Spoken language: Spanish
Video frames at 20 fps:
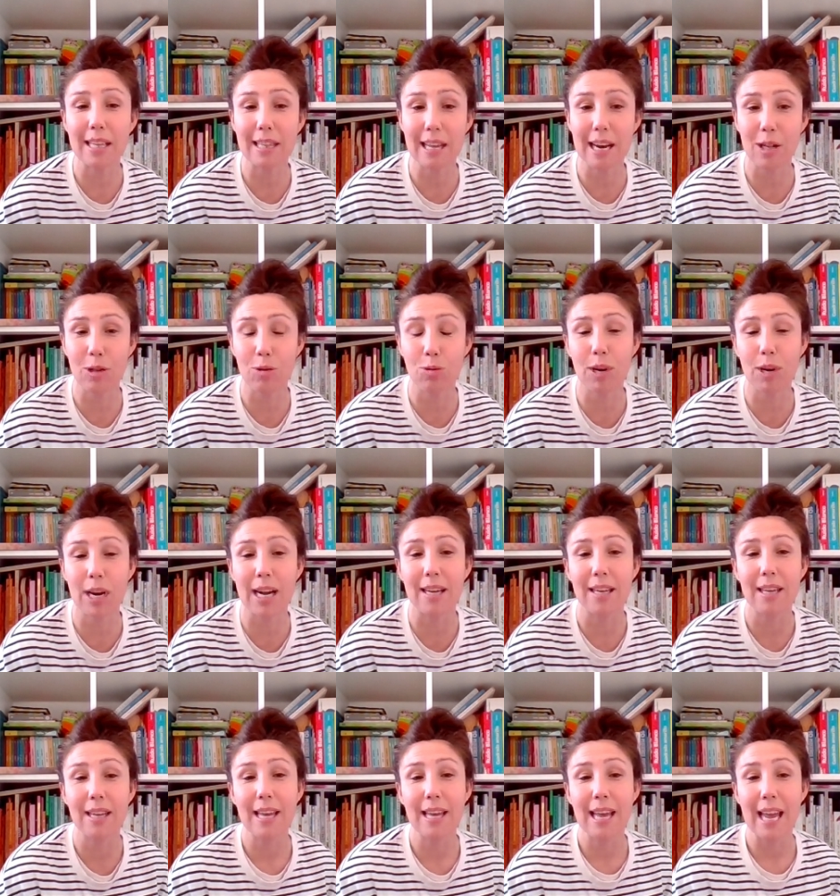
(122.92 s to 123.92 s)

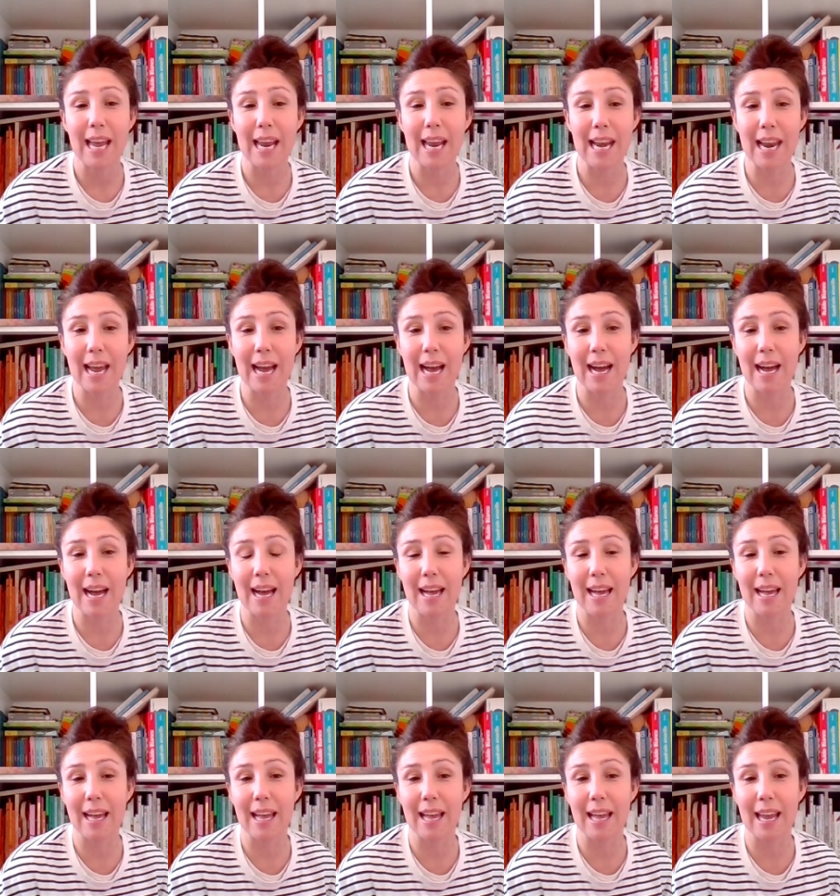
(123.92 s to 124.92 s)
literatura en,
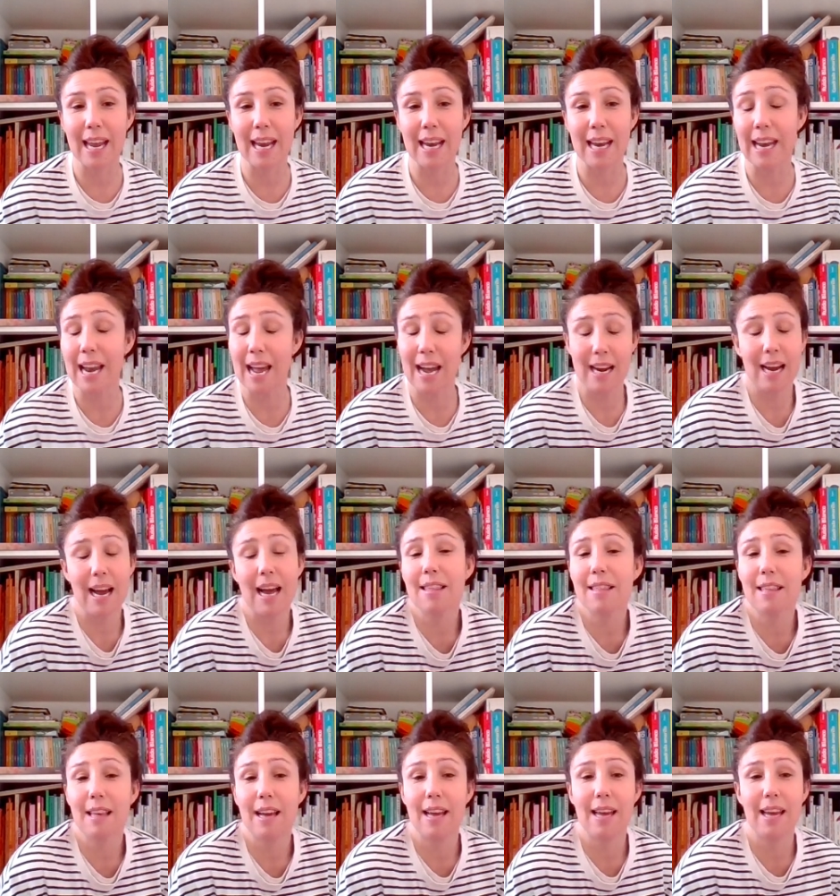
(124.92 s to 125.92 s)
en las
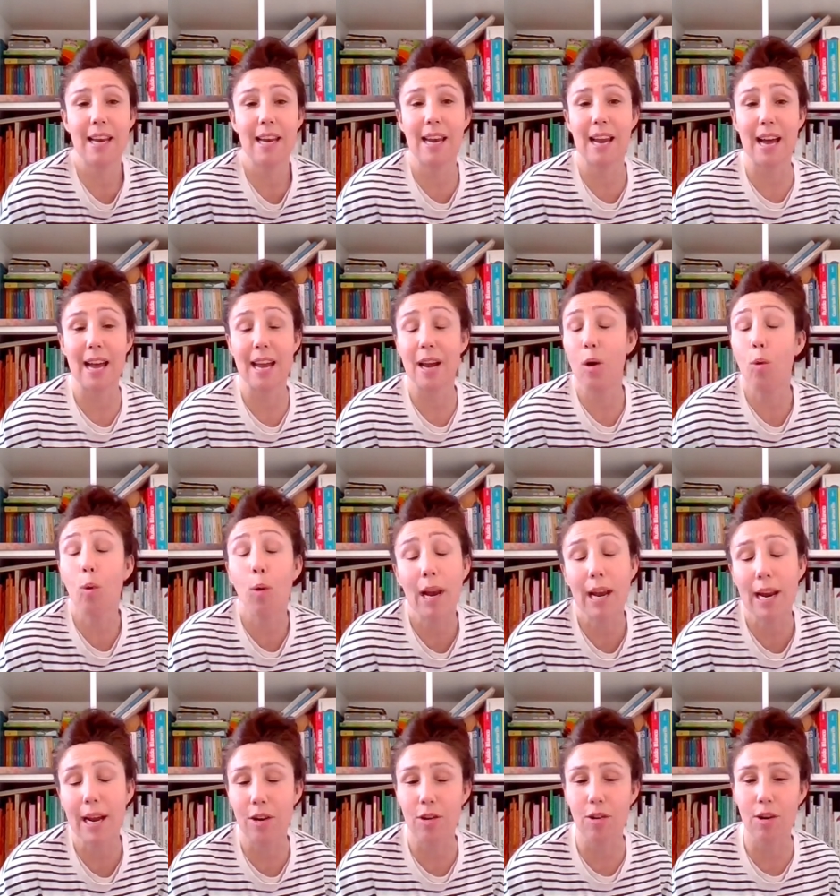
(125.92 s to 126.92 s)
casas, en la
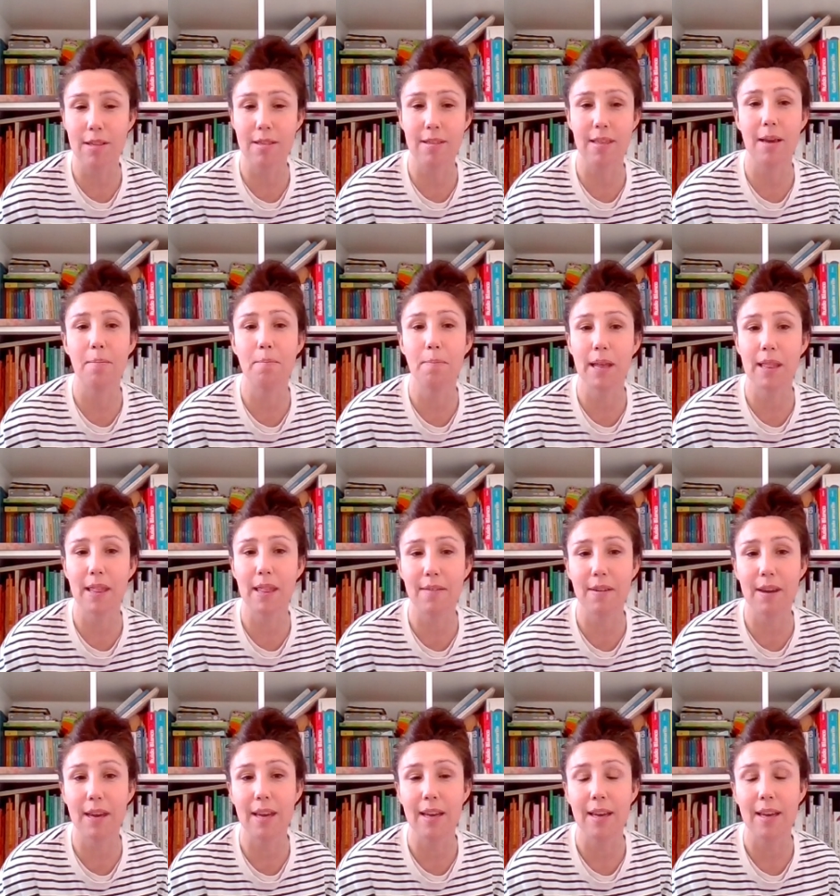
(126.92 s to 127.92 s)
escuela, ¿no? Que siempre
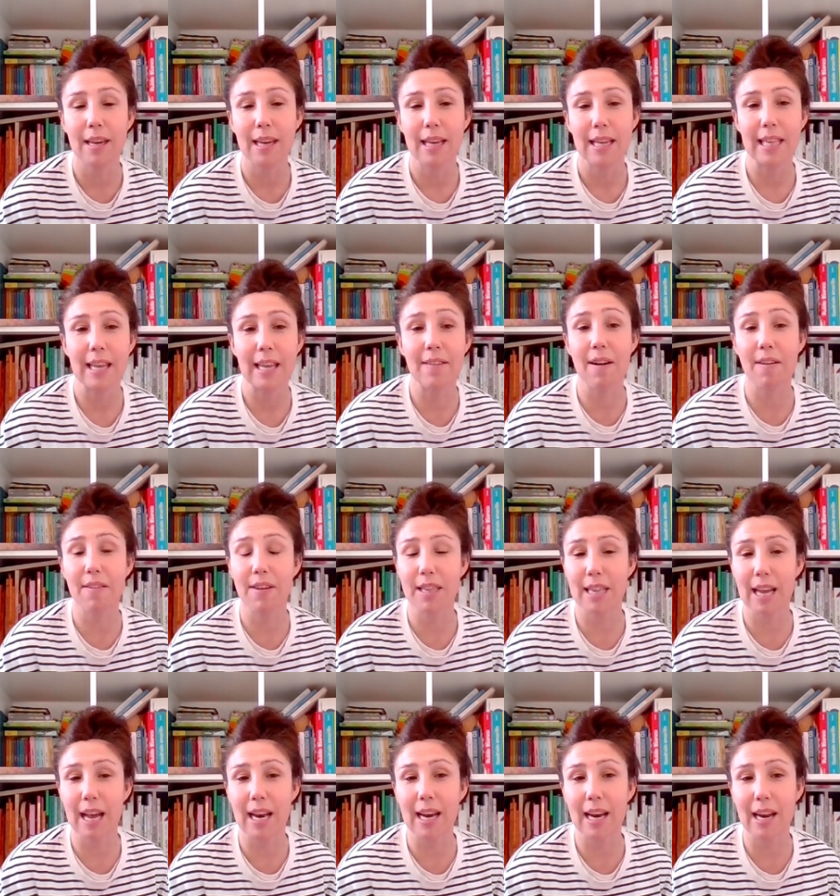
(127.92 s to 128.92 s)
debe deba
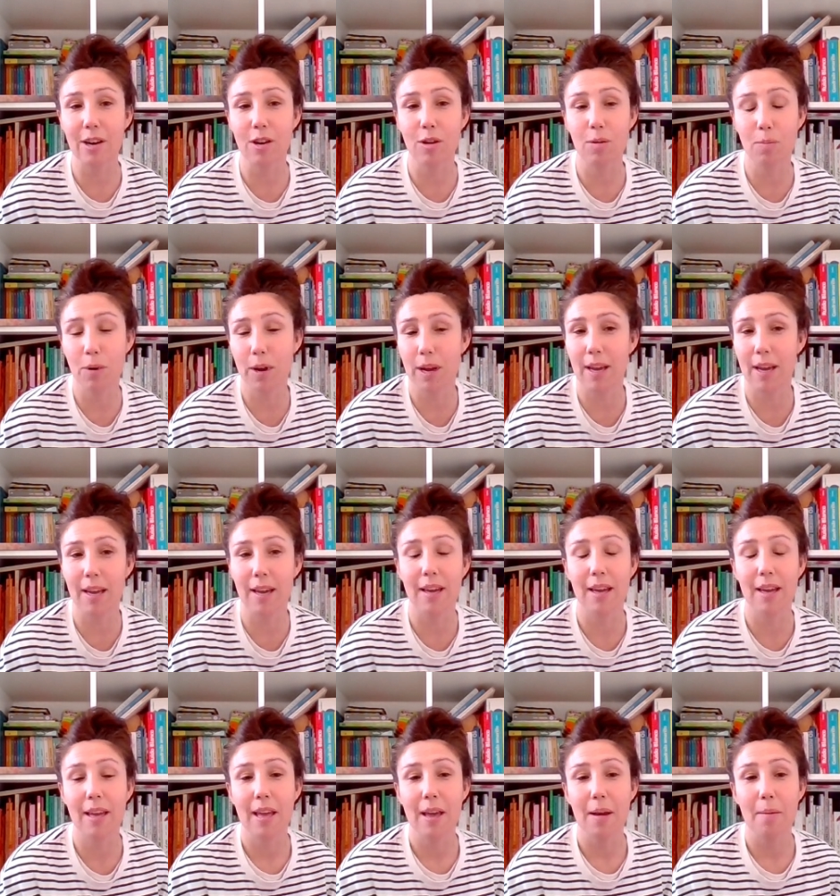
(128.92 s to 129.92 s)
evitarla, ¿no? Pues,
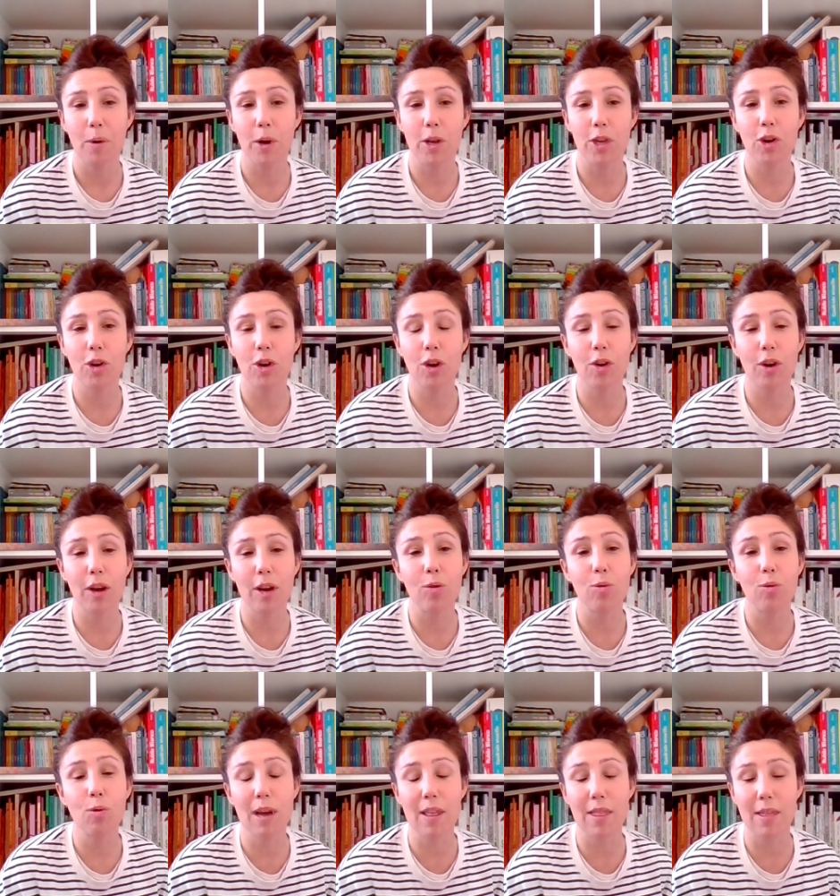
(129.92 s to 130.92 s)
pues yo creo que
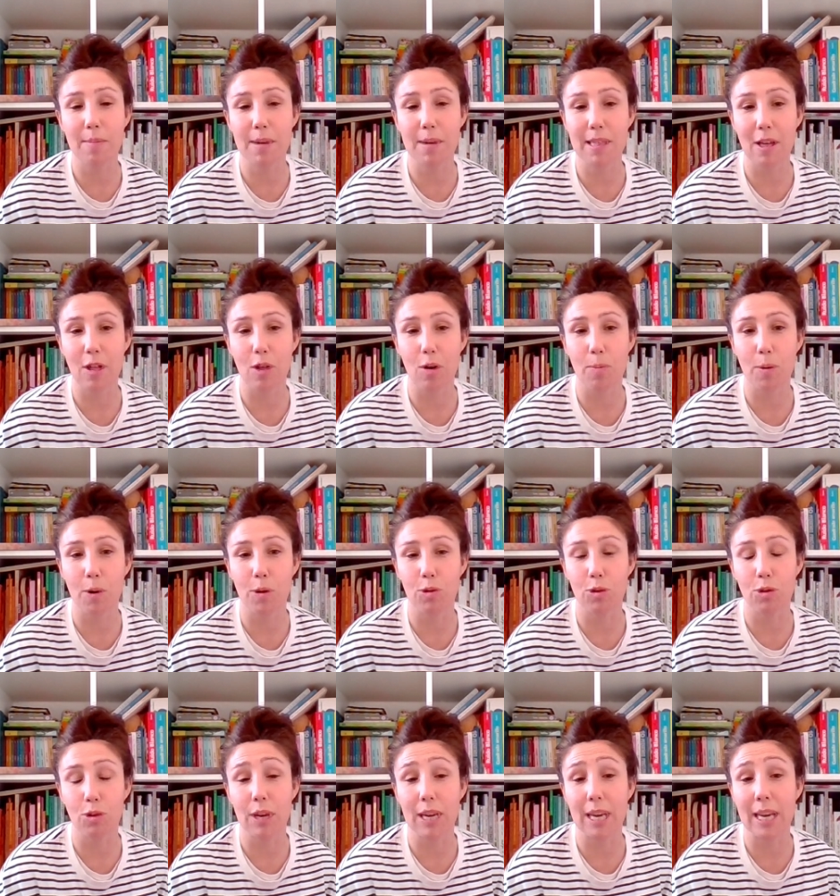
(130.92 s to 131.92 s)
nunca es demasiado
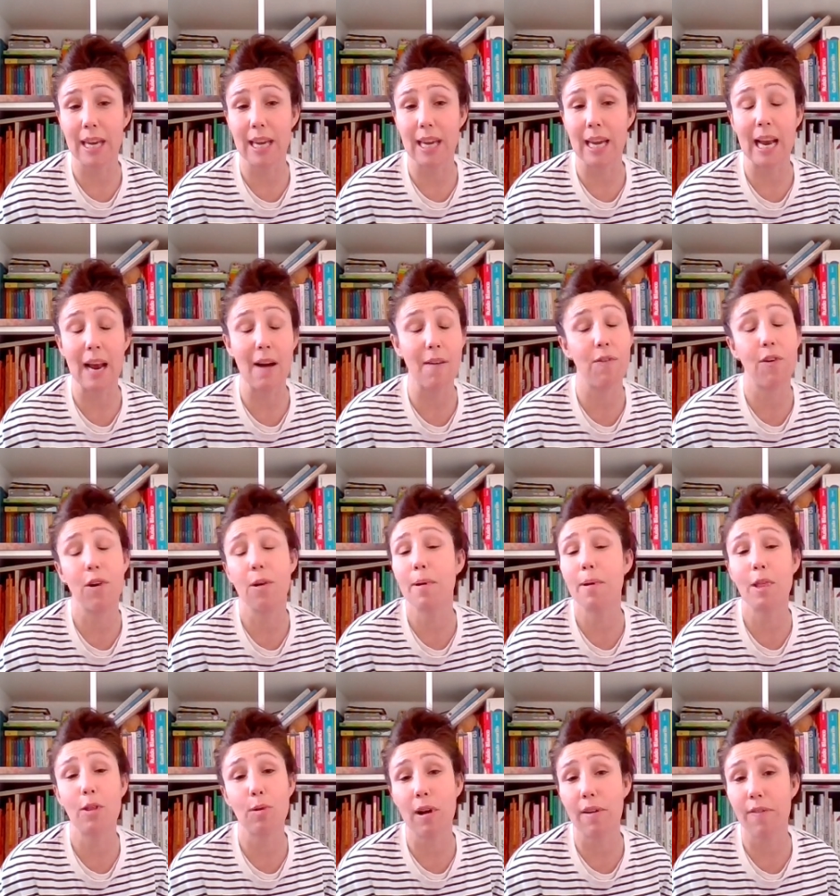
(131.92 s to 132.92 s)
pronto y, y la
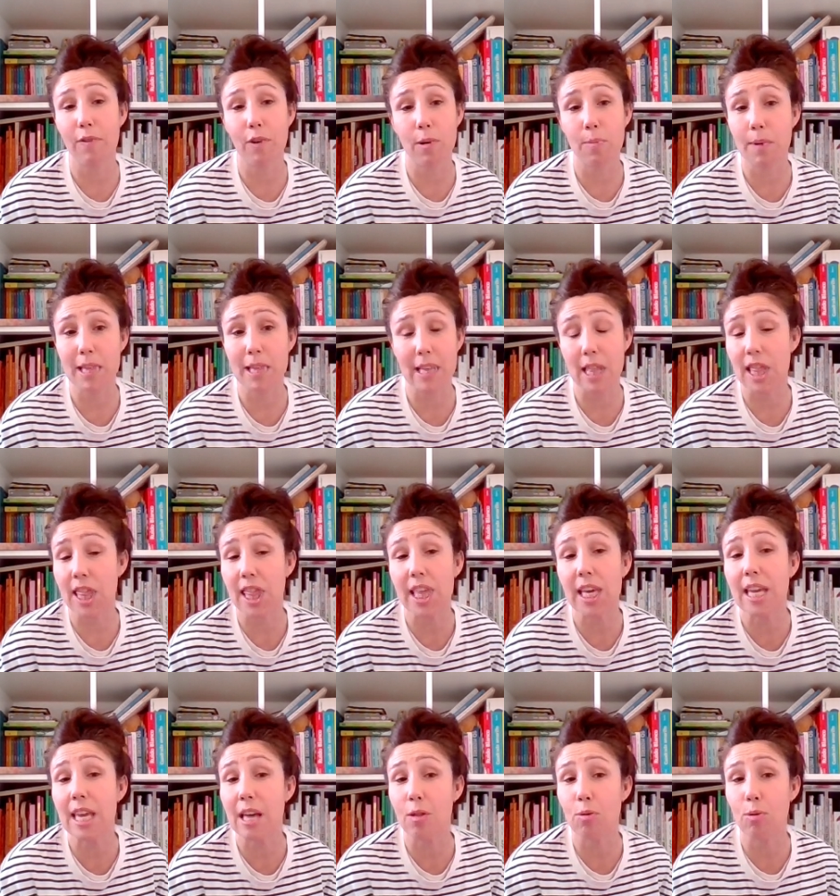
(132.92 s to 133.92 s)
forma es de una forma
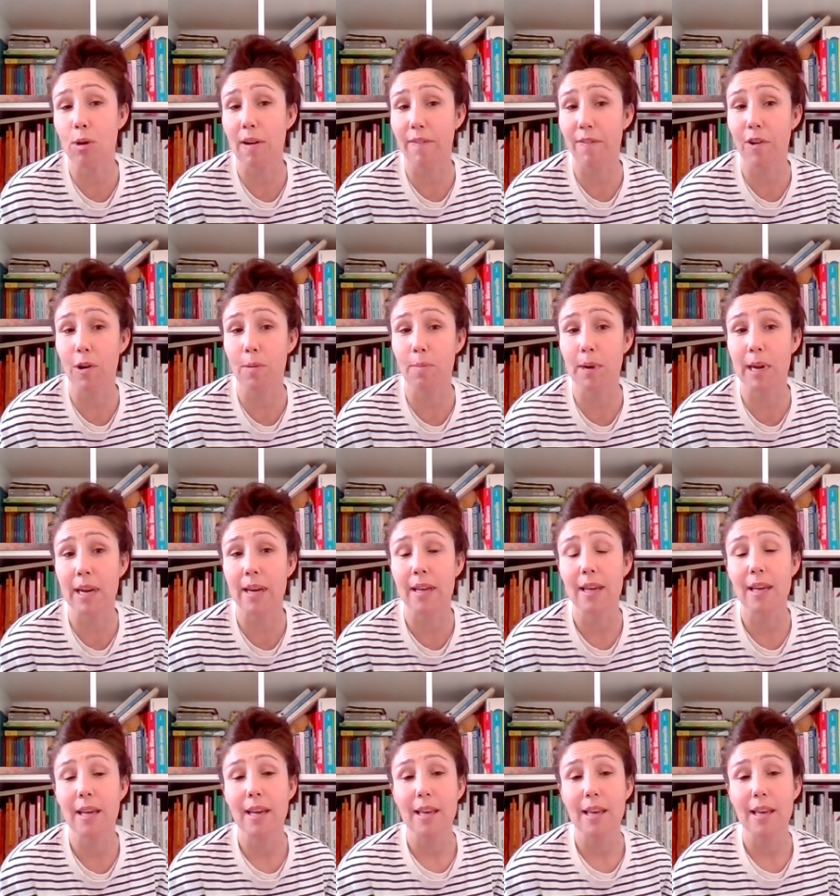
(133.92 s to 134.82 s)
sencilla, de una forma